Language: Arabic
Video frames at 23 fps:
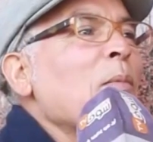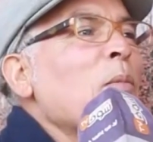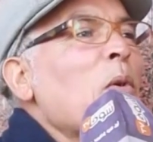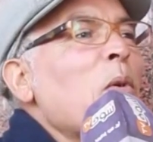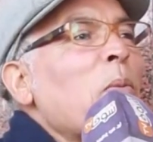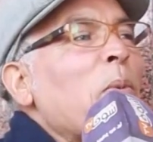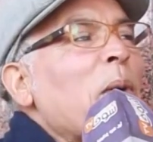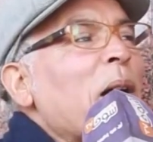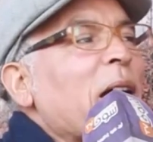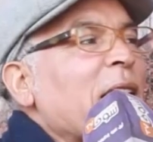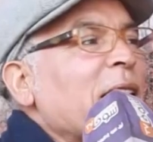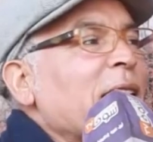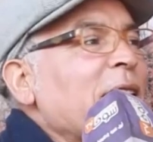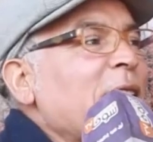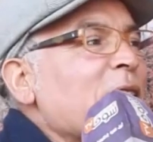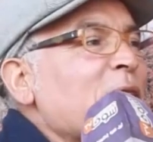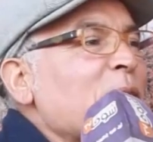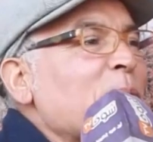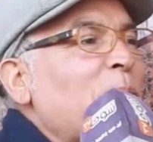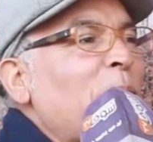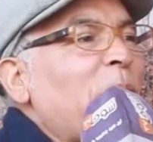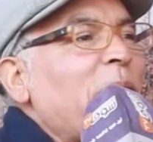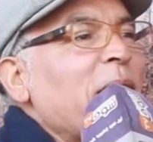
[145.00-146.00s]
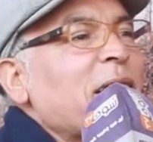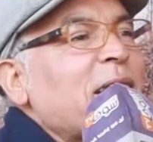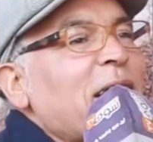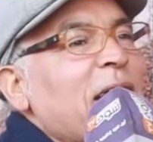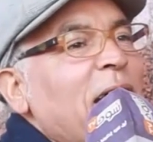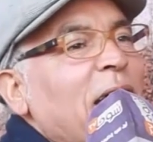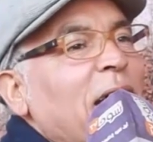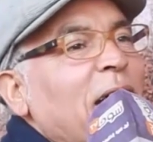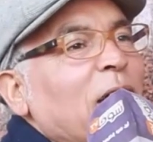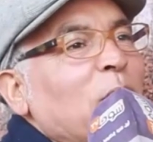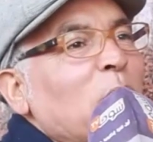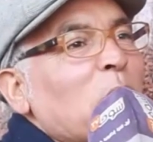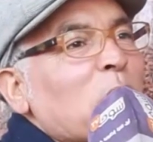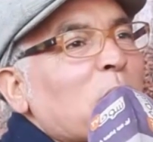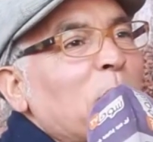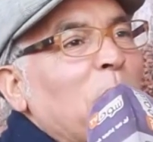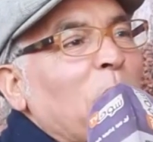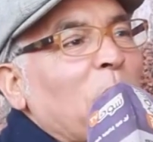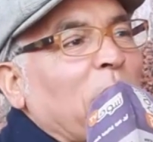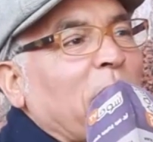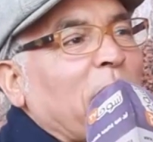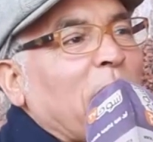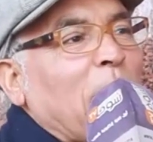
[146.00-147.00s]
مباراه ديال اسبانيا دوز
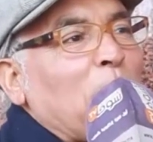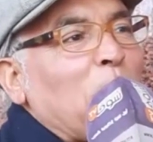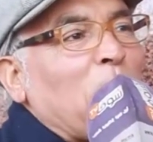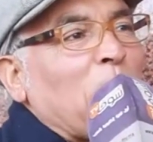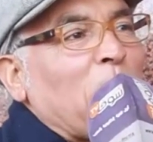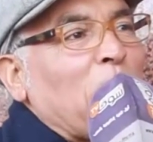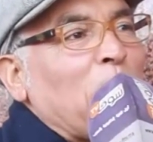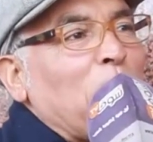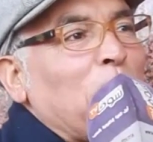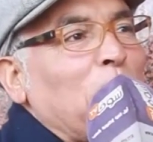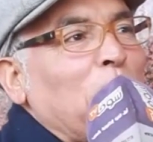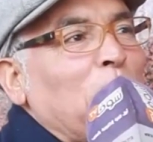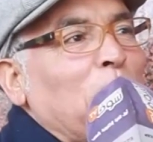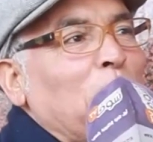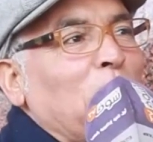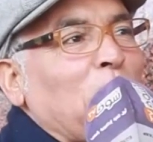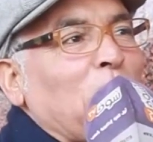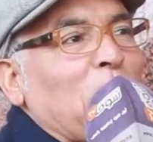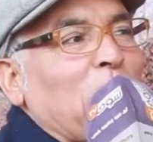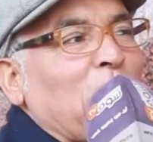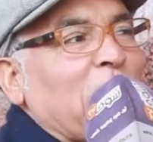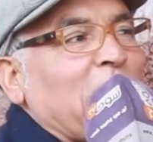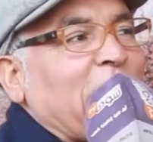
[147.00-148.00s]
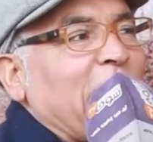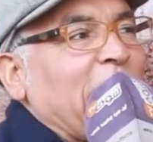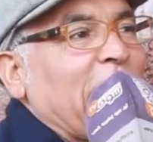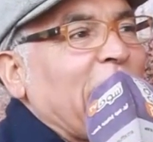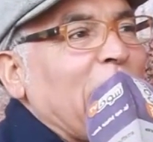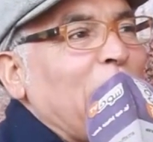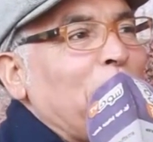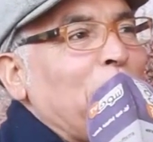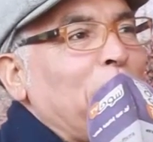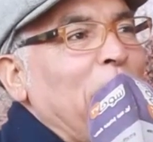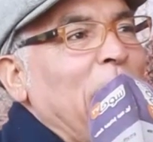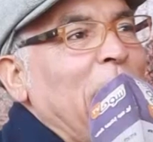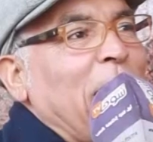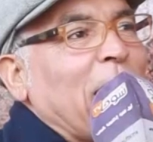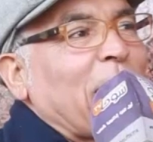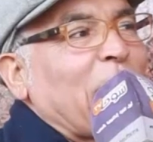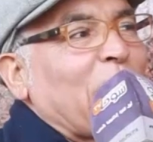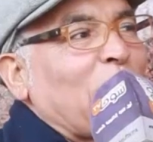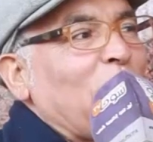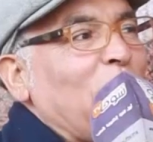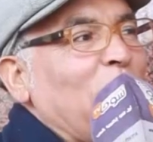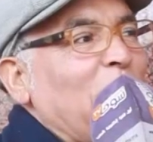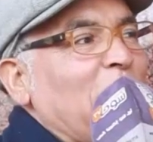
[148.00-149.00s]
كمرور الكرام بحال
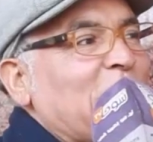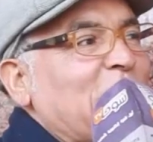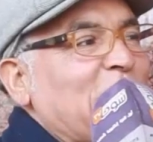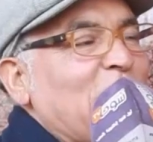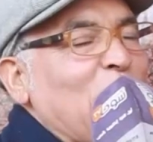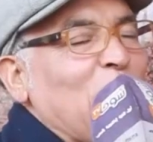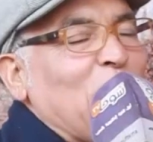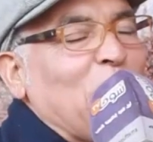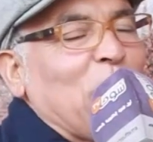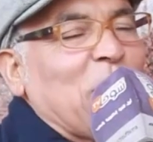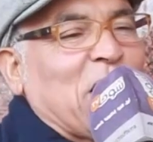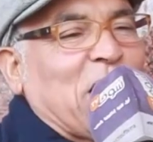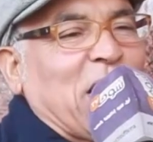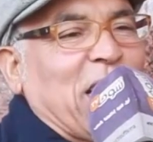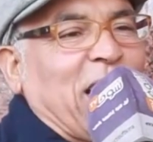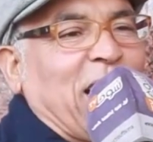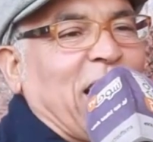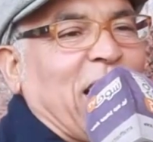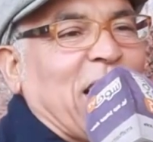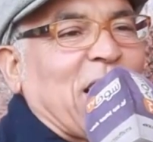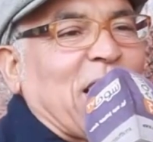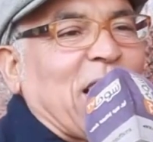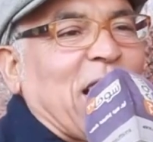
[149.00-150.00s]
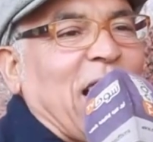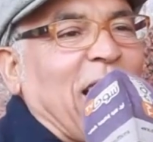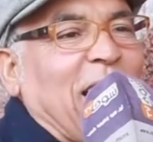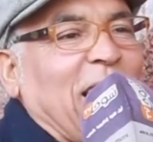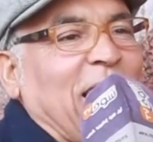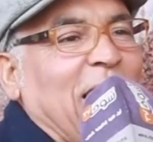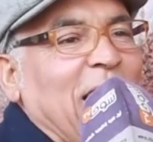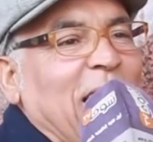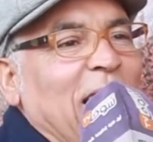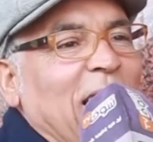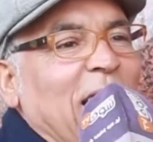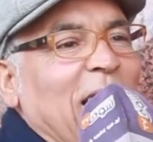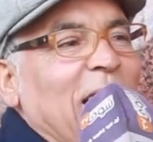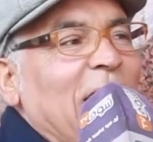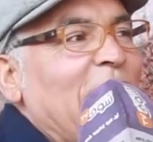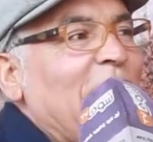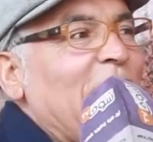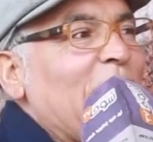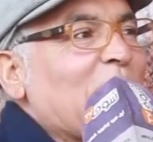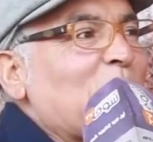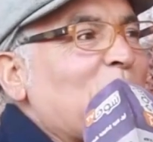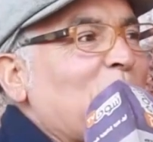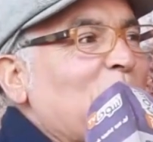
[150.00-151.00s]
كرواتيا وبلجيكا ان شاء الله
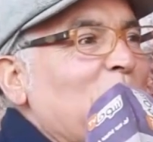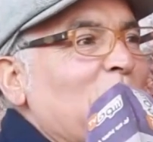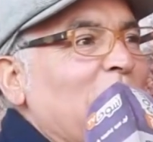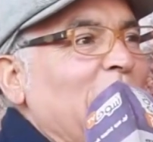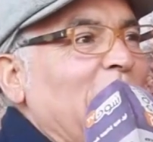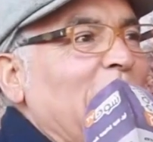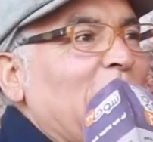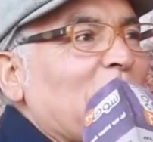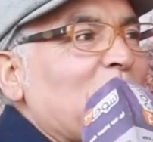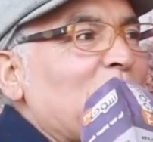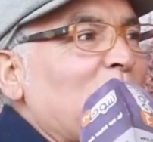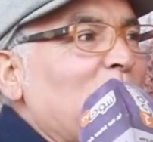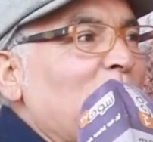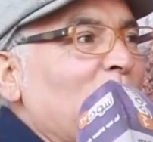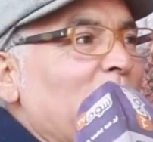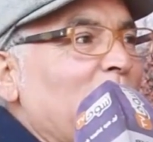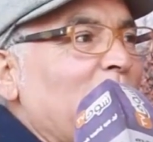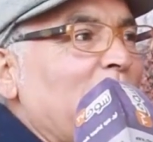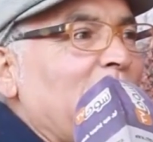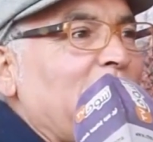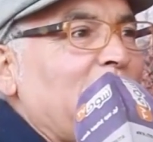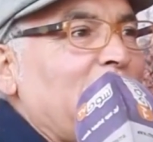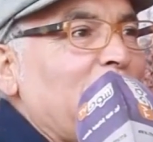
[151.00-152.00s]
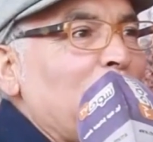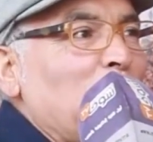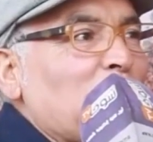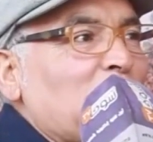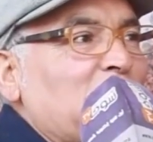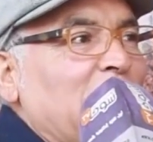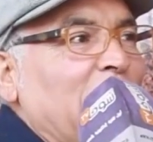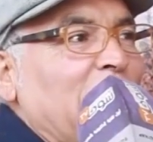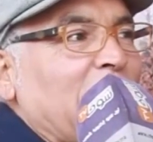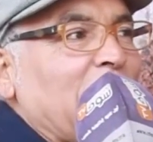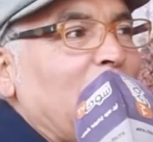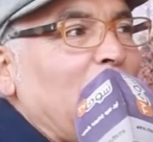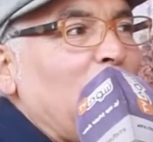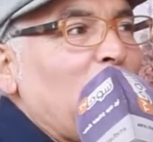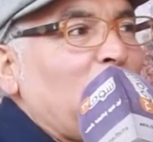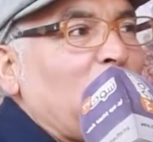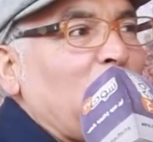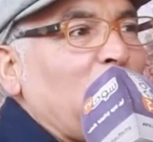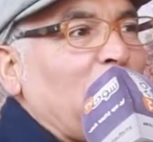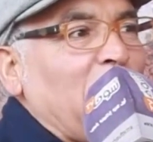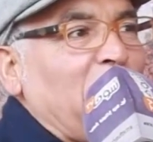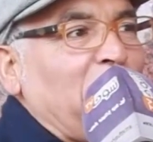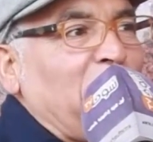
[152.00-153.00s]
تكون تكون ريمونتادا
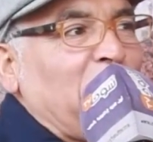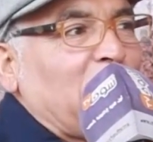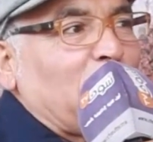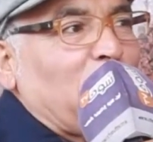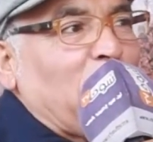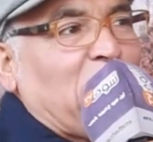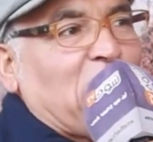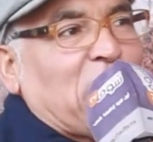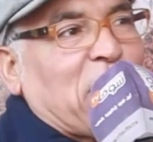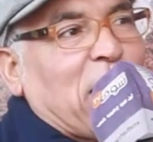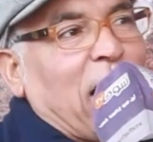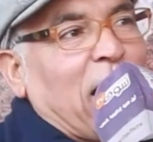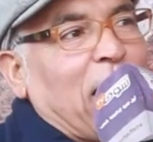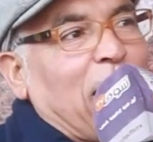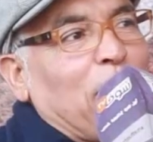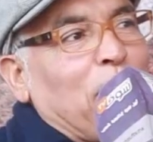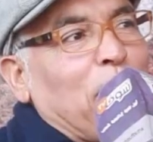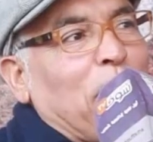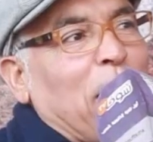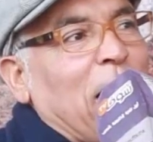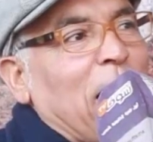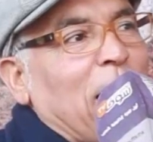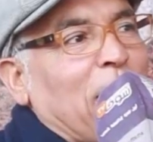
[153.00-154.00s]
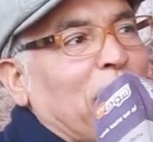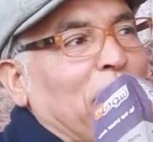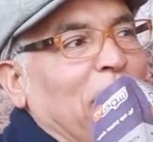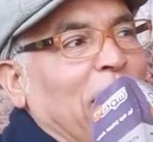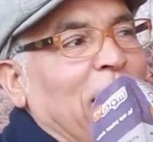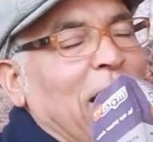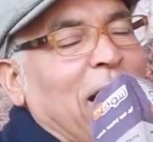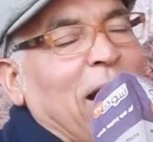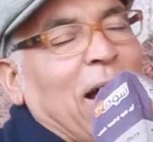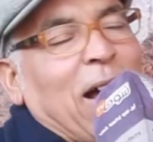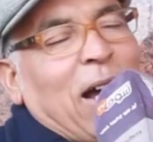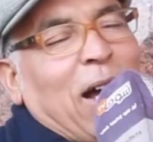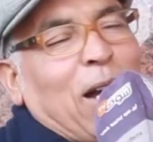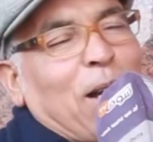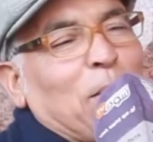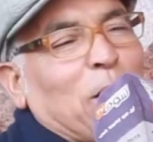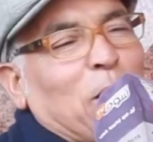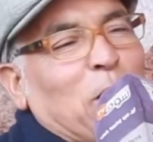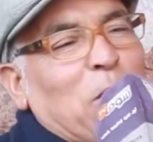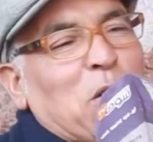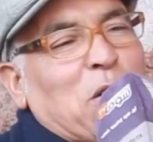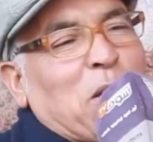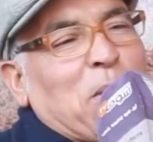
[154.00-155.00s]
ويكون لا فيكتور ان شاء الله المغاربه انا
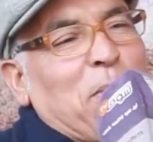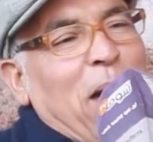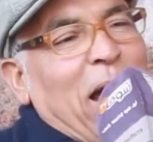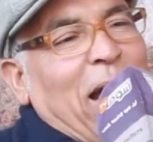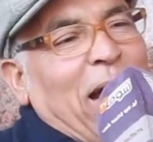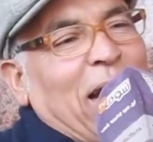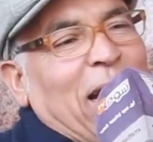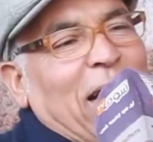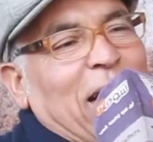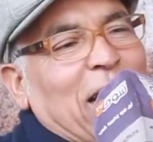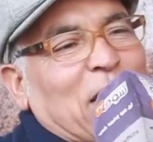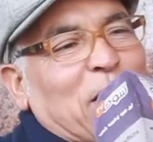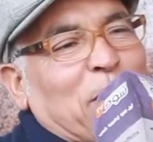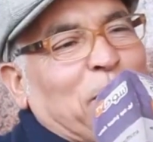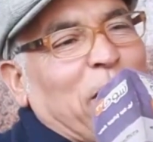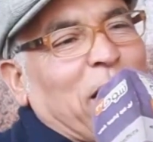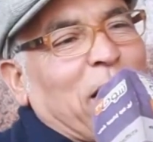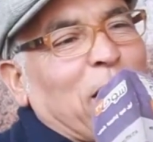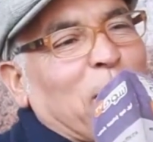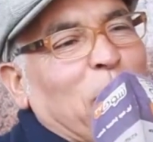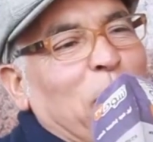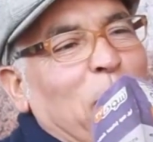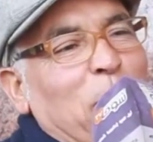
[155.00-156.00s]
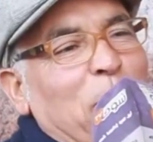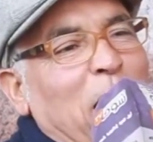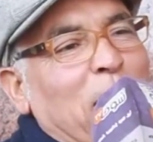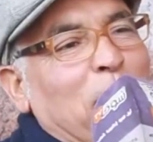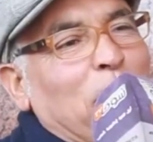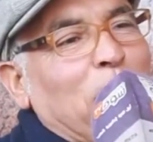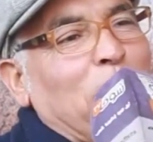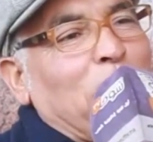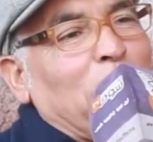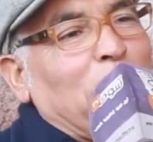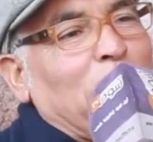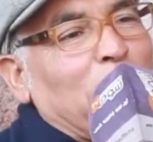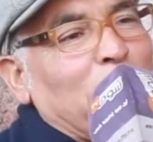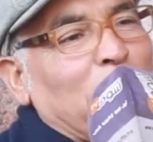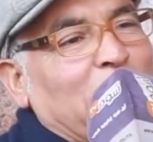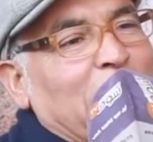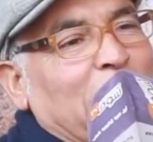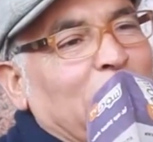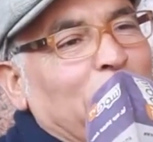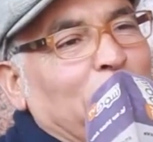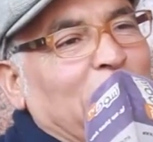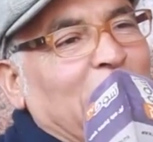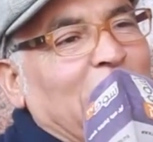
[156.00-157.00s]
ما دويش معايا على الاسبان دوي معايا
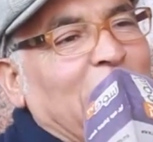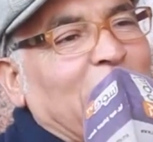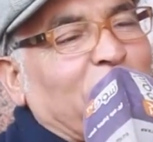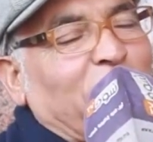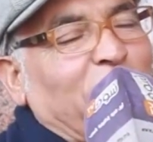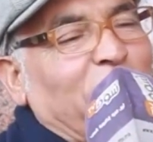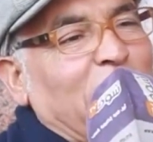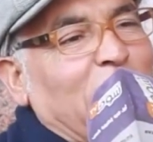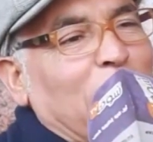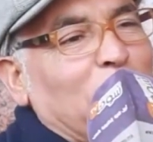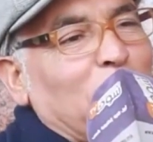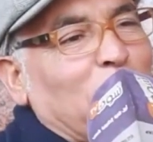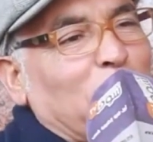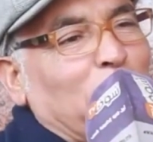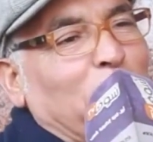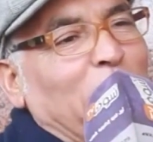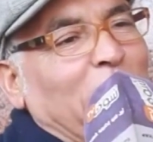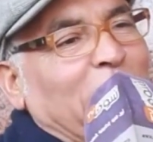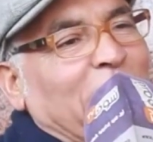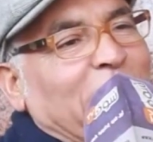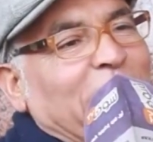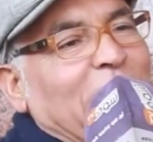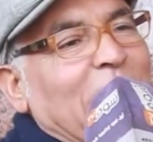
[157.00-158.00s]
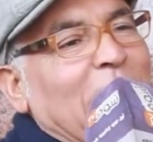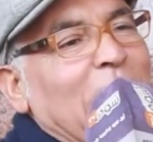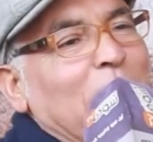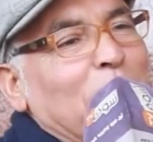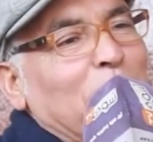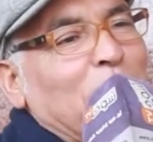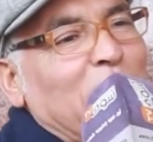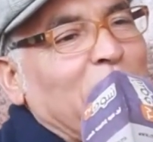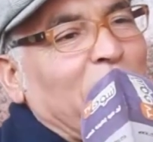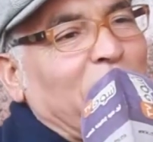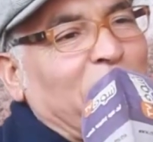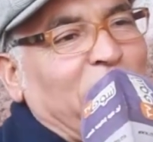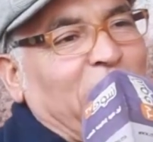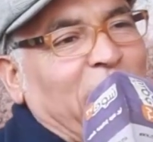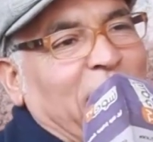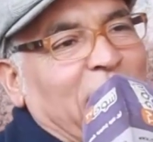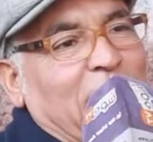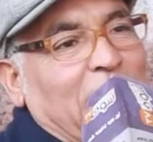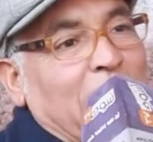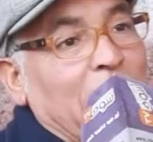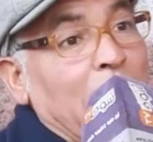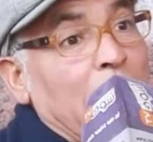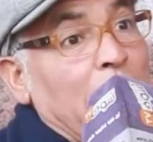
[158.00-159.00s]
كارت فينال مربع الذهبي
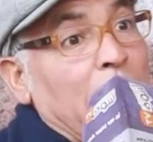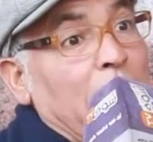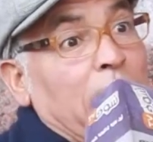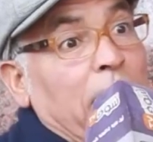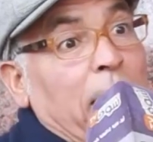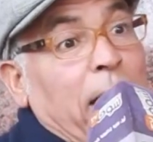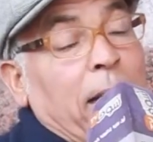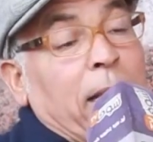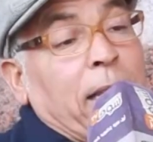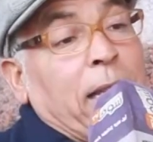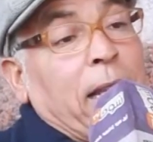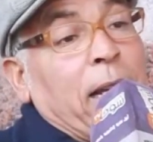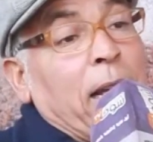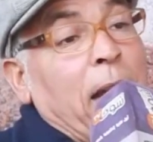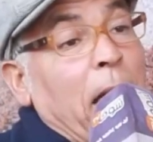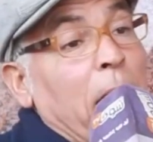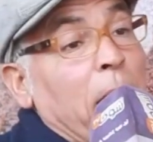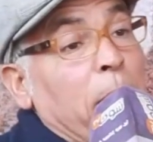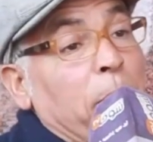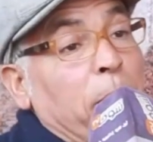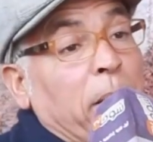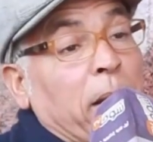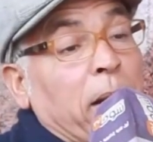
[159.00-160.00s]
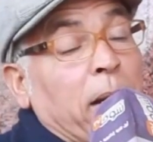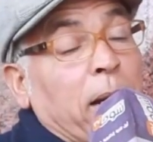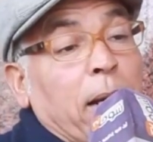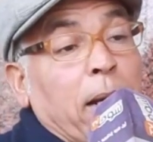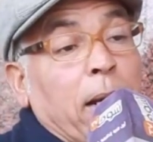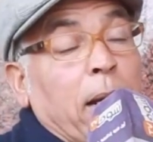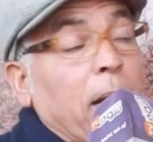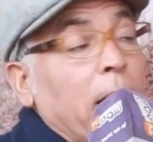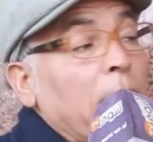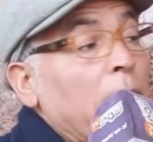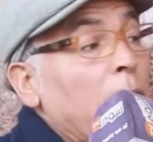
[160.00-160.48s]
للفينال اللي عندنا لاعبين